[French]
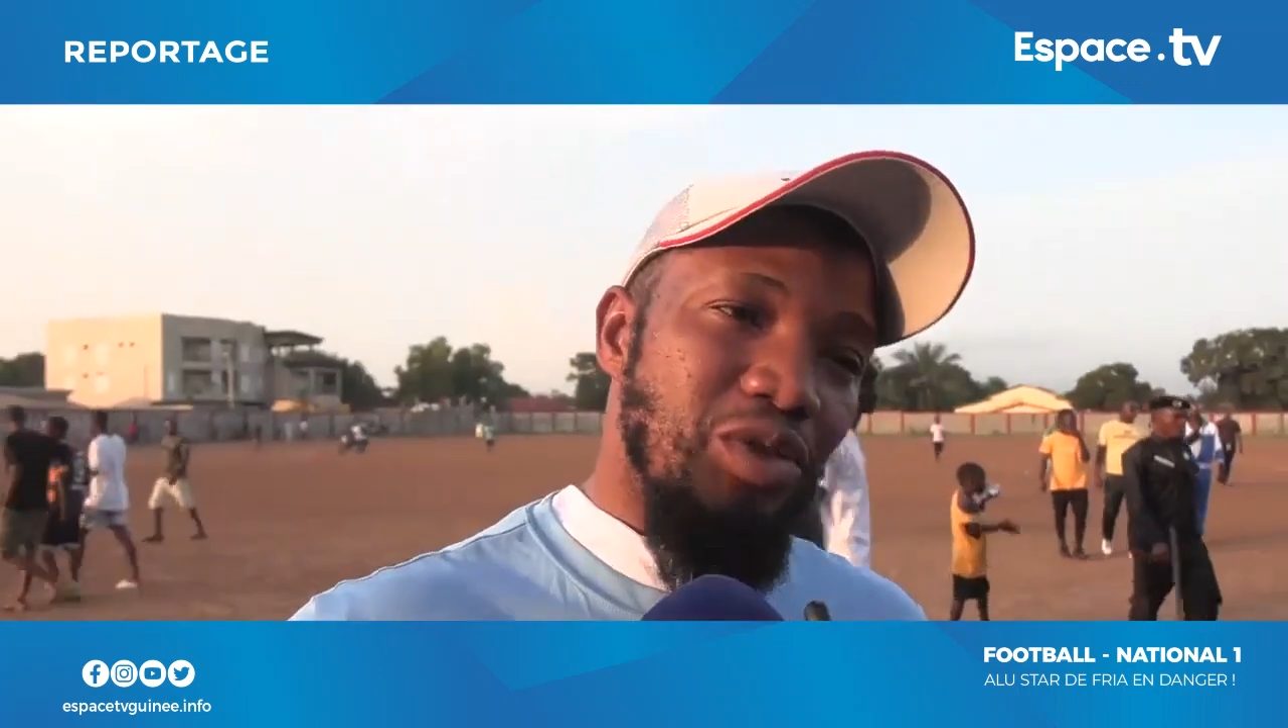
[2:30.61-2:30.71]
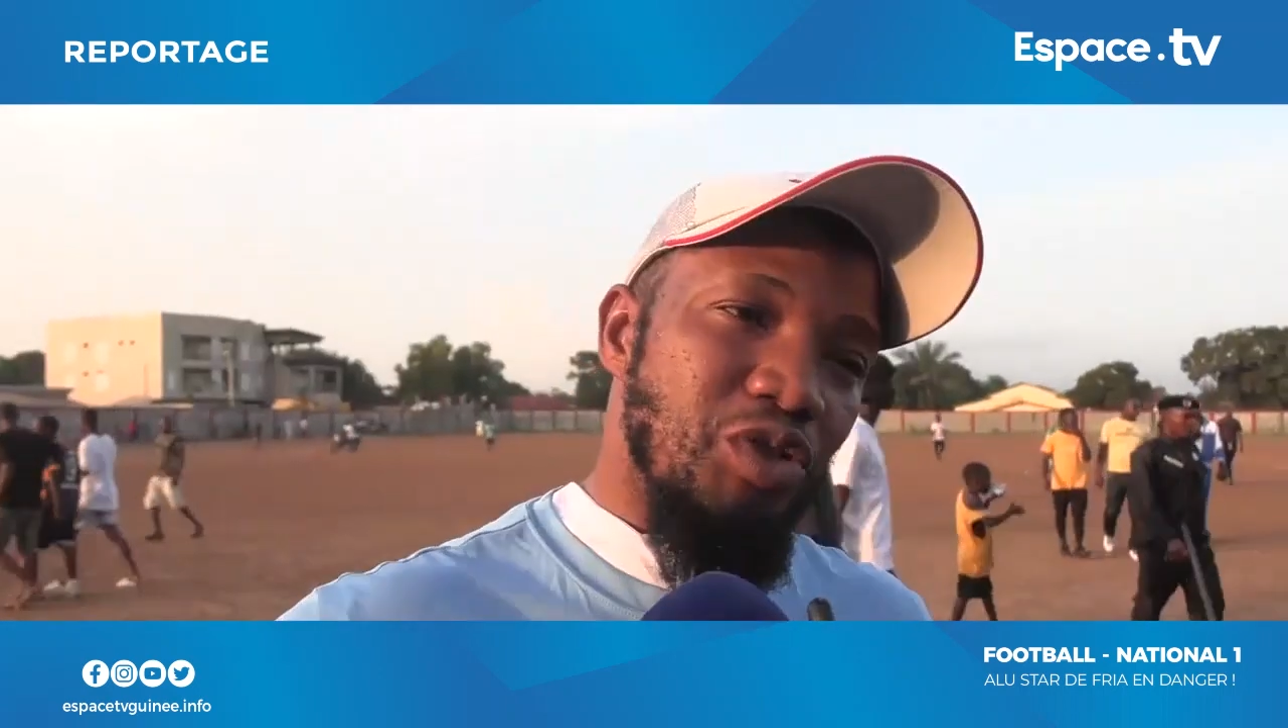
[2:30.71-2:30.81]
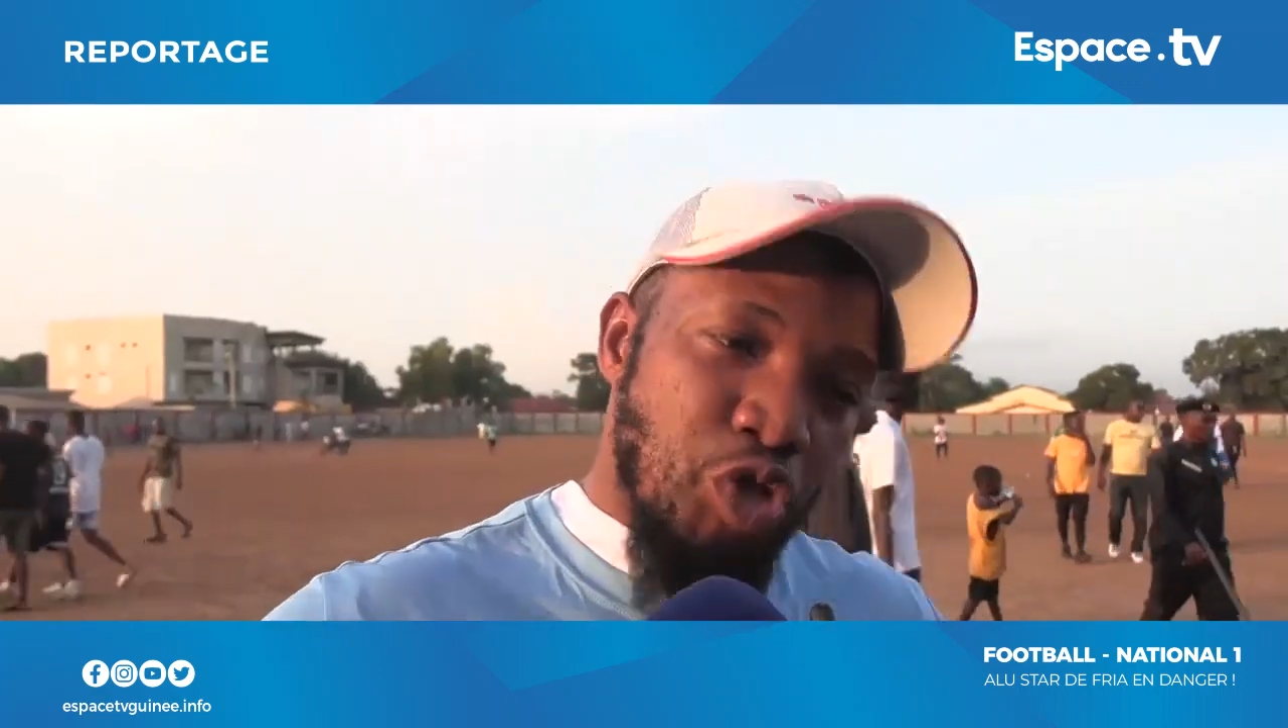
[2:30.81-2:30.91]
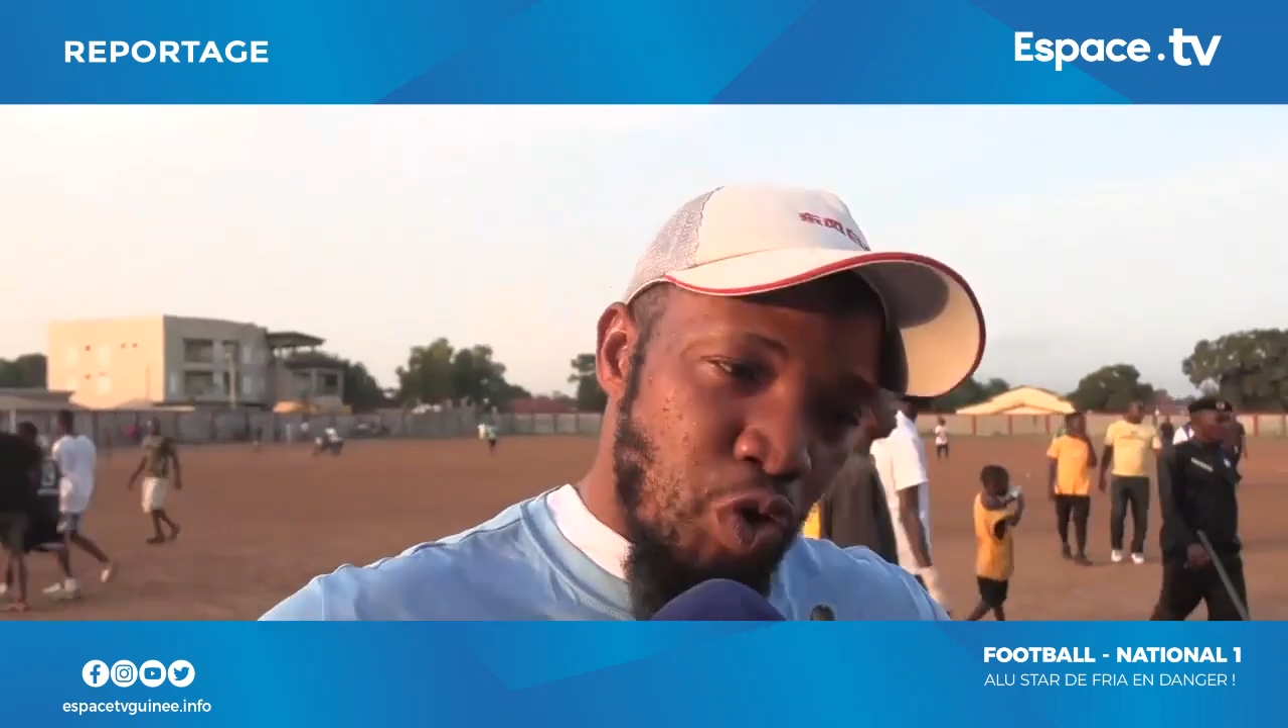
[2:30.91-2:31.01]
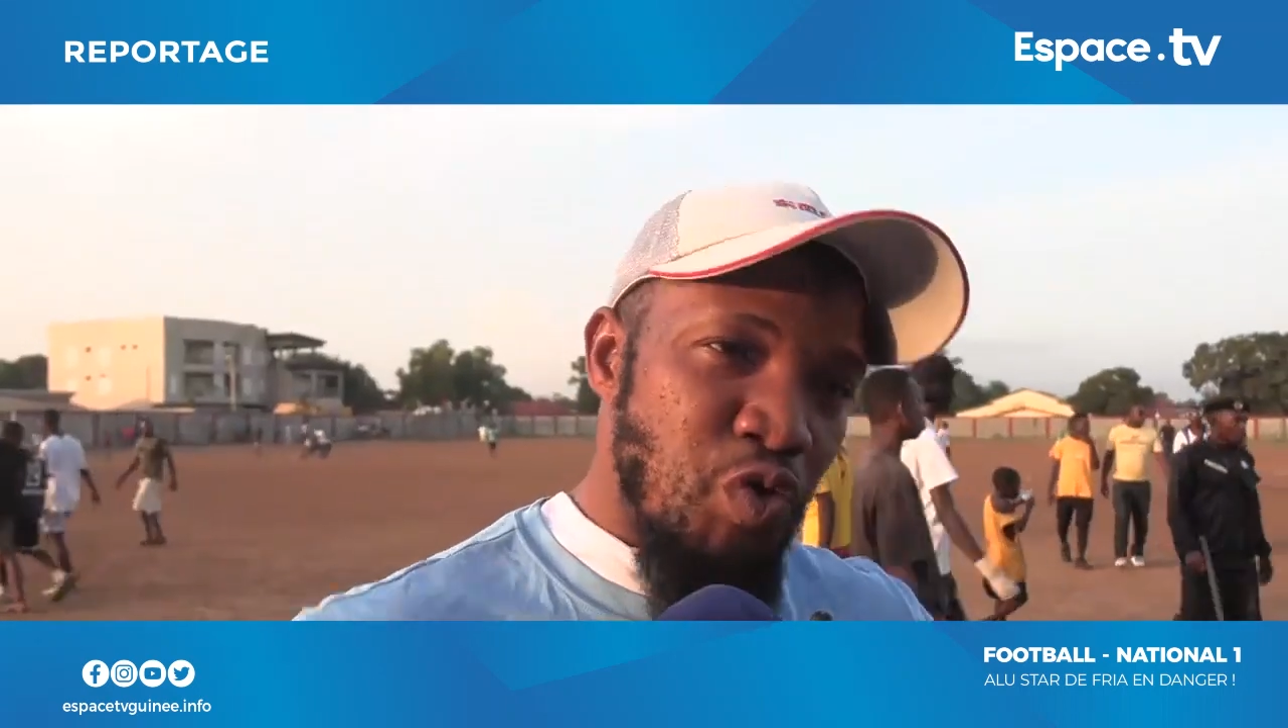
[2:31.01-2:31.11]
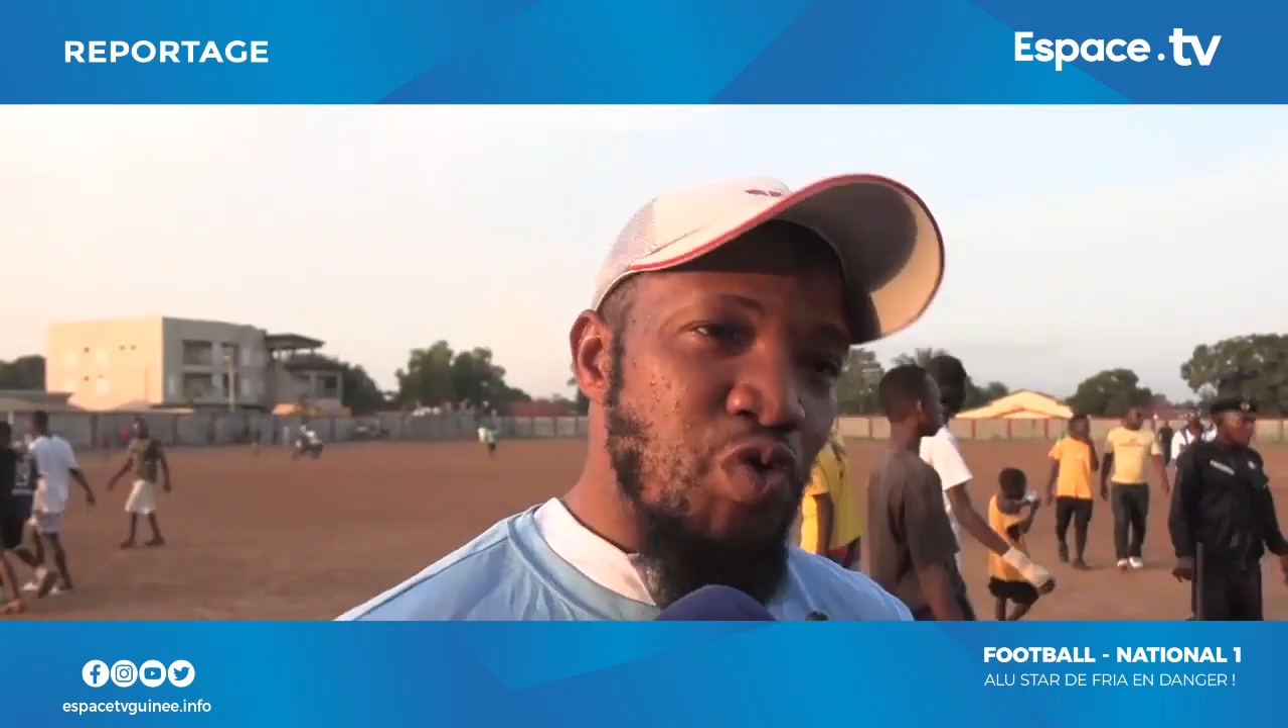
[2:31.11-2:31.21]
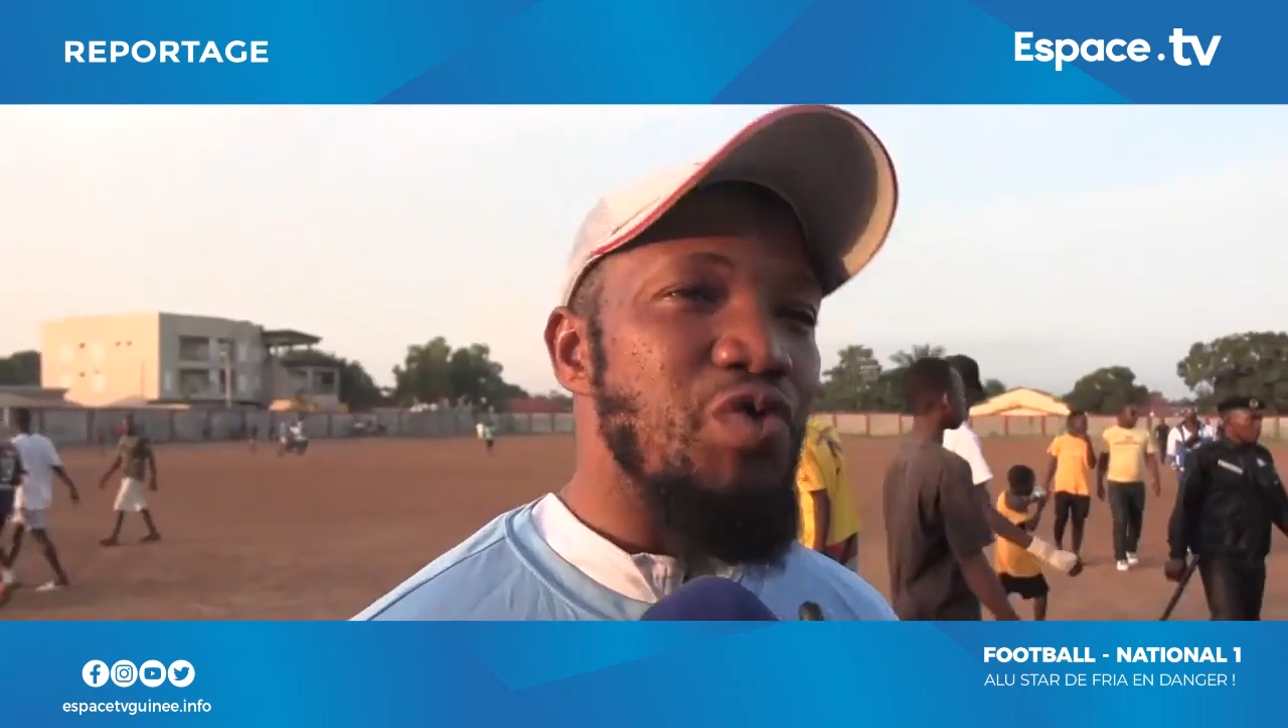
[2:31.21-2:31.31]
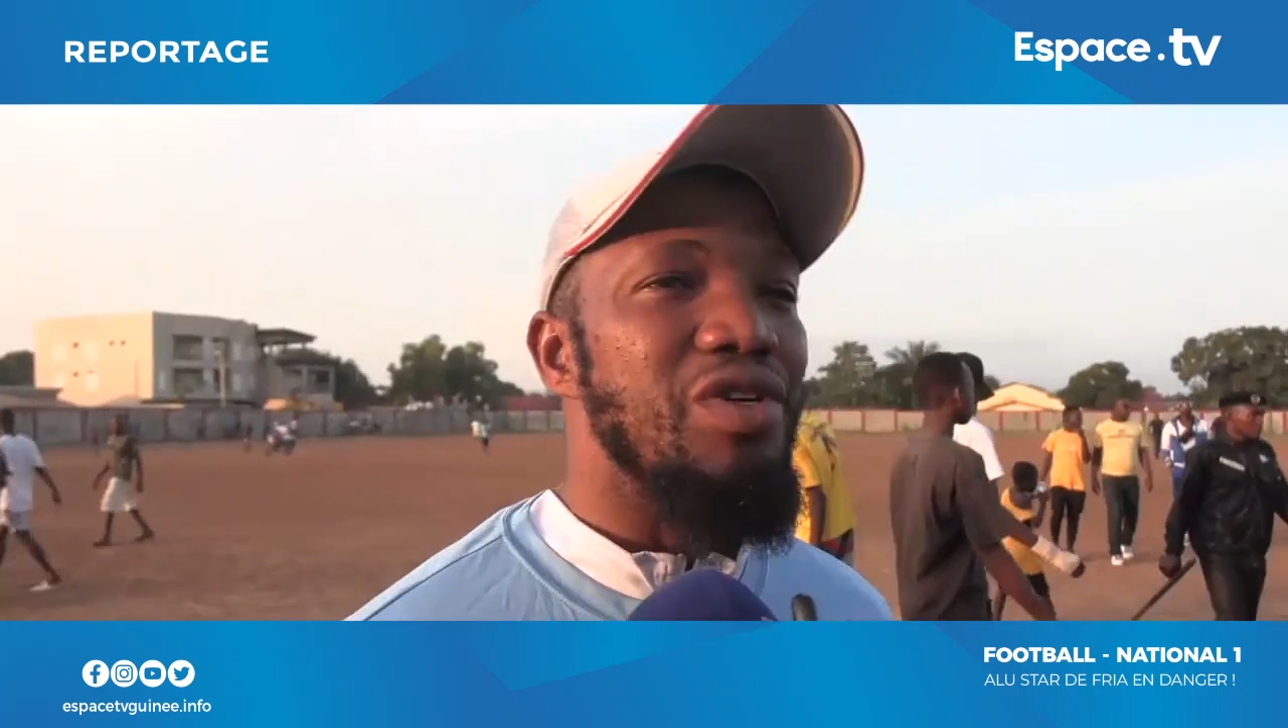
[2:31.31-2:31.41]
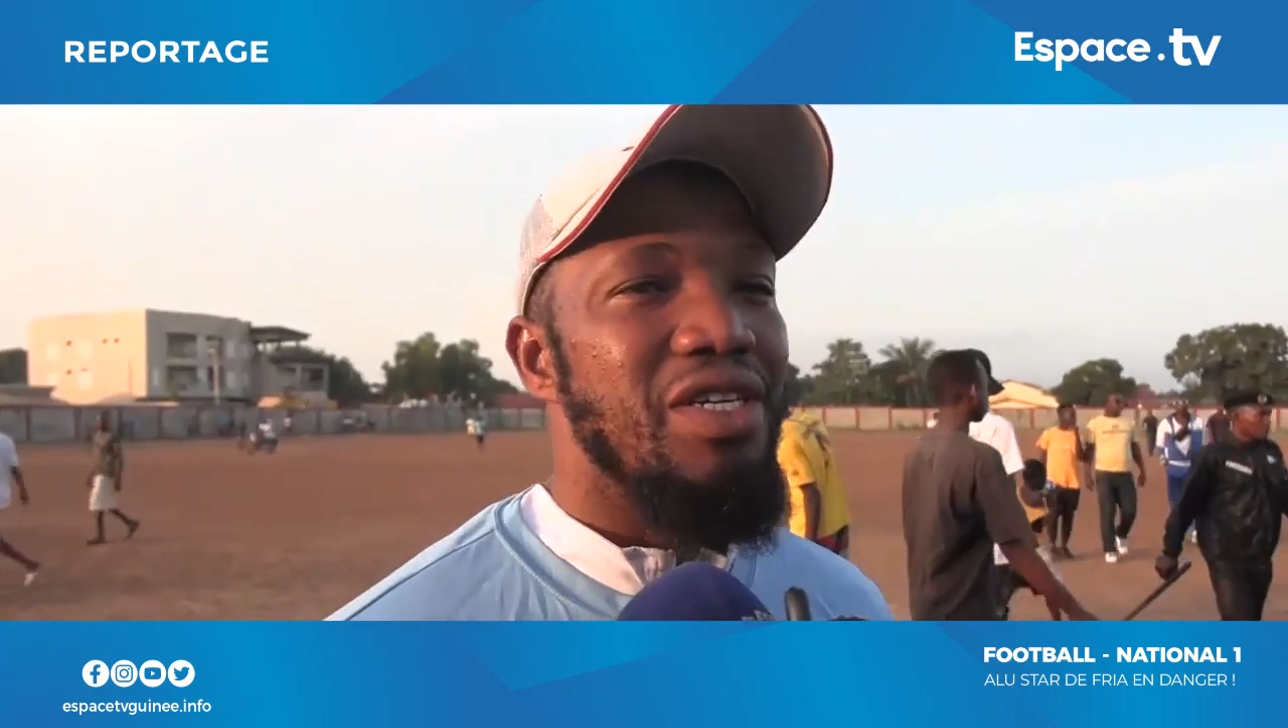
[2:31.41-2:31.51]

sur nous,